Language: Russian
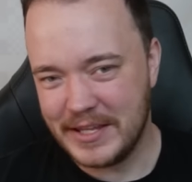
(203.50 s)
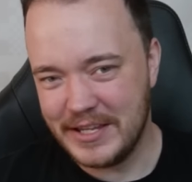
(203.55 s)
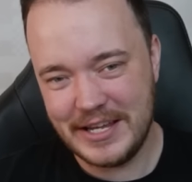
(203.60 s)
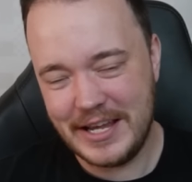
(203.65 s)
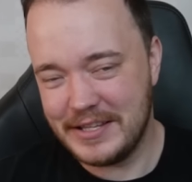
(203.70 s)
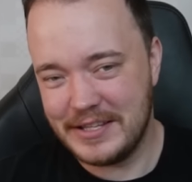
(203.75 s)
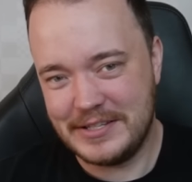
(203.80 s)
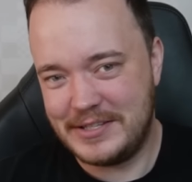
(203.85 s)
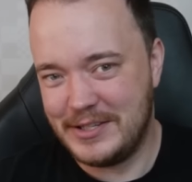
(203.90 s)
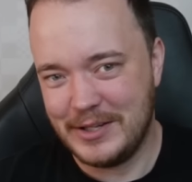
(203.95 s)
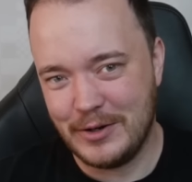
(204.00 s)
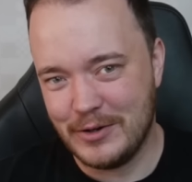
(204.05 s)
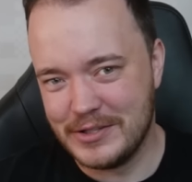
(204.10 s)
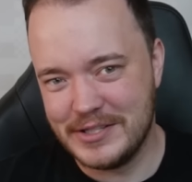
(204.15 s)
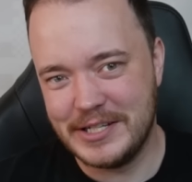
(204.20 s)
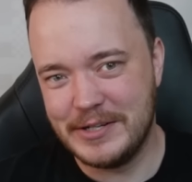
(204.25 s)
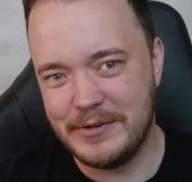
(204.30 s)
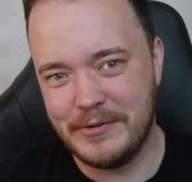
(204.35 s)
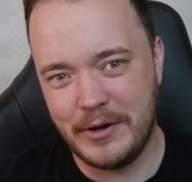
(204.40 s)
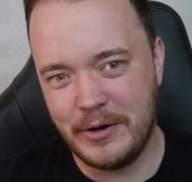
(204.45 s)
я это
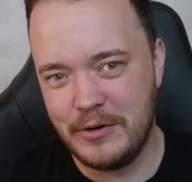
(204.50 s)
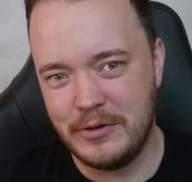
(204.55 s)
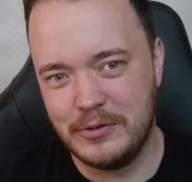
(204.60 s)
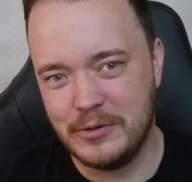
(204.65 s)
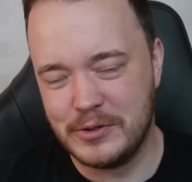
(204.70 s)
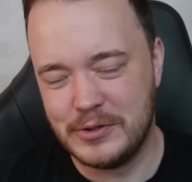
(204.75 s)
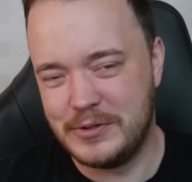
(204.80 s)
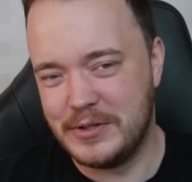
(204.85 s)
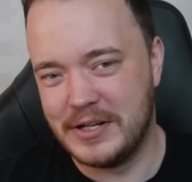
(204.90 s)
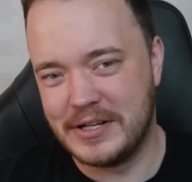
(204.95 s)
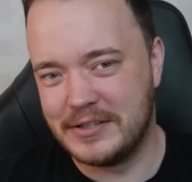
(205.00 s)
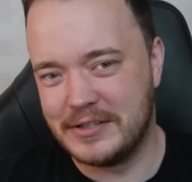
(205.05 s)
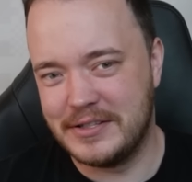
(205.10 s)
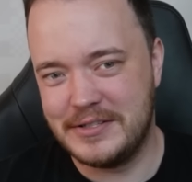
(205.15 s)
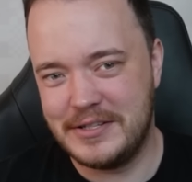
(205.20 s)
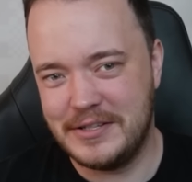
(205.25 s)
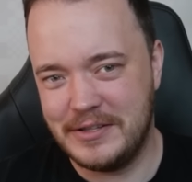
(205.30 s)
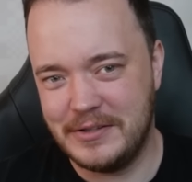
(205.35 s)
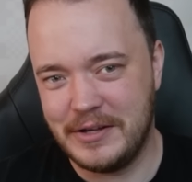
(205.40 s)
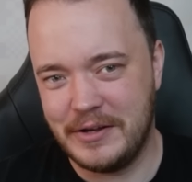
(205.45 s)
серьезно говорю, не то, что я
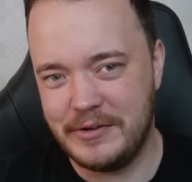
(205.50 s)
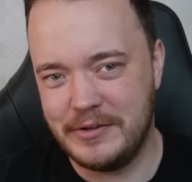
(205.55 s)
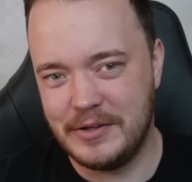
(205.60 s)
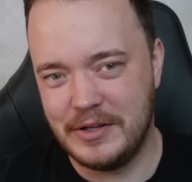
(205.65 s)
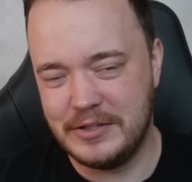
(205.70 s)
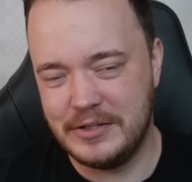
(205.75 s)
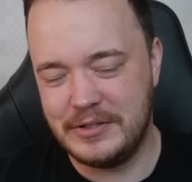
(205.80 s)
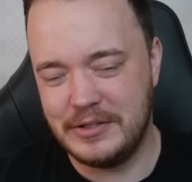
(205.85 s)
как-то э,